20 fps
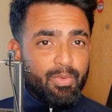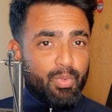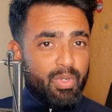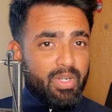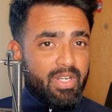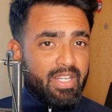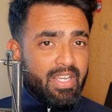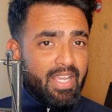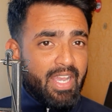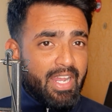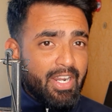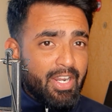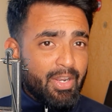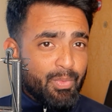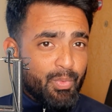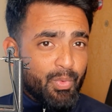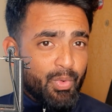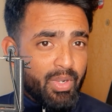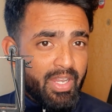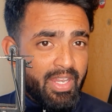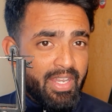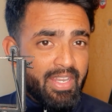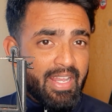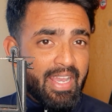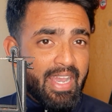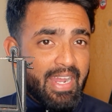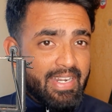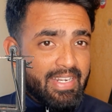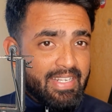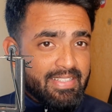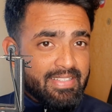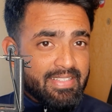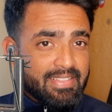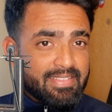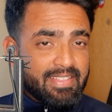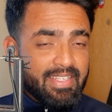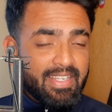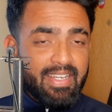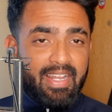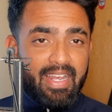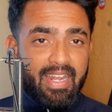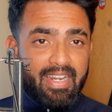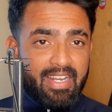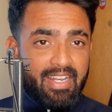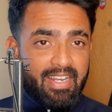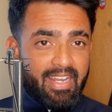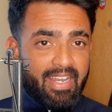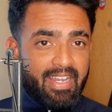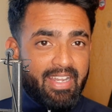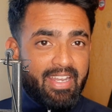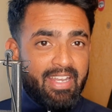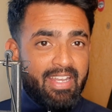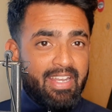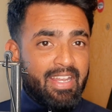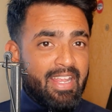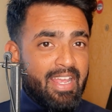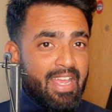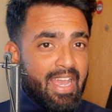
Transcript: ஒன்று அண்டர் ஃபோர்டீன் அண்டர் சிக்ஸ்டீன் அண்டர் நைன்டீன்